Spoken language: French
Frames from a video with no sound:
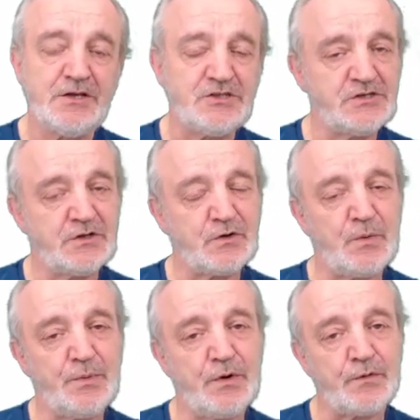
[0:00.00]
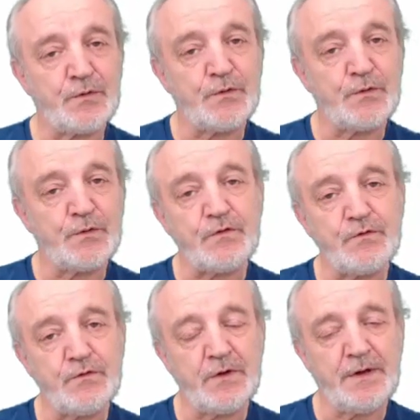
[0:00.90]
JSON comprend deux
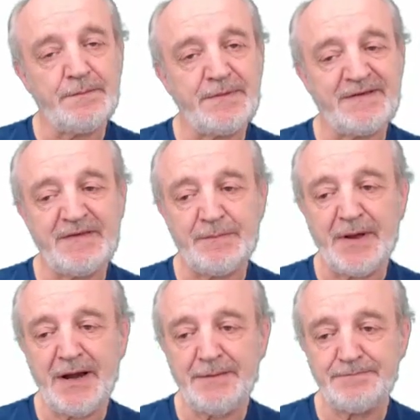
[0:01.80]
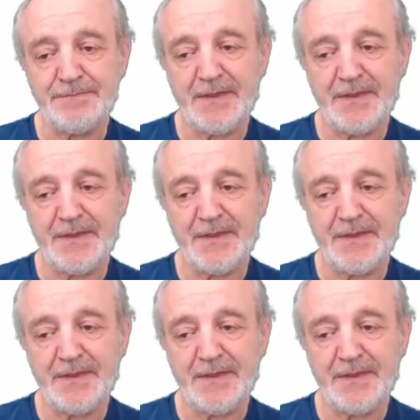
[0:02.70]
structures principales,